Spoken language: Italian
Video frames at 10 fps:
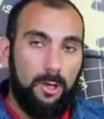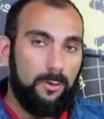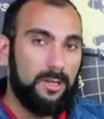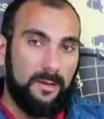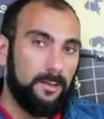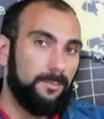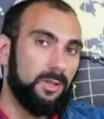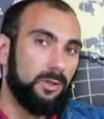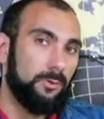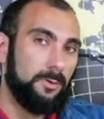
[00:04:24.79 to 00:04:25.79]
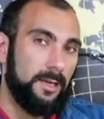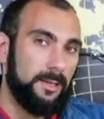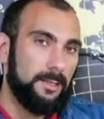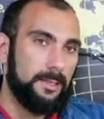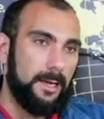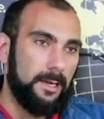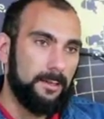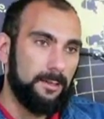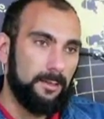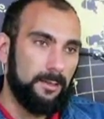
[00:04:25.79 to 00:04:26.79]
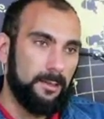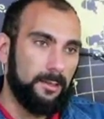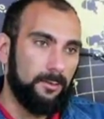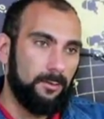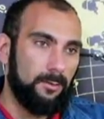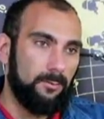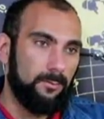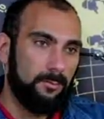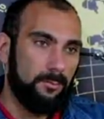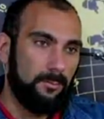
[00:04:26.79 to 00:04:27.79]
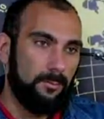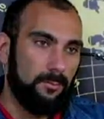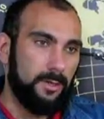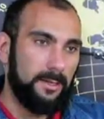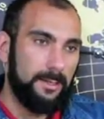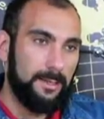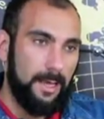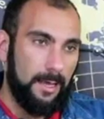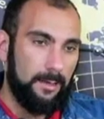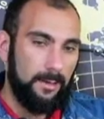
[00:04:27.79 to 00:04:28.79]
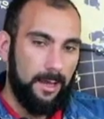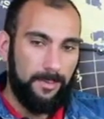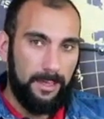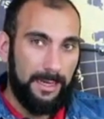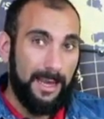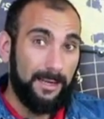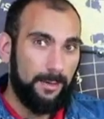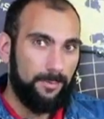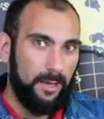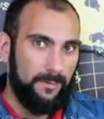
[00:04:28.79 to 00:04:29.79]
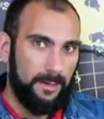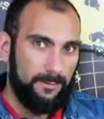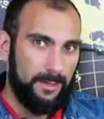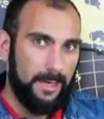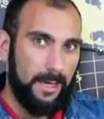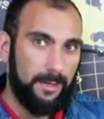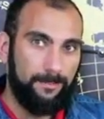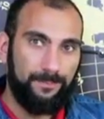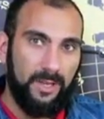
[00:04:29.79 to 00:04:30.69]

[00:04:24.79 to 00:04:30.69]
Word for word: Quindi avete bisogno di un'entità, di, um, un'entità americana da verificare.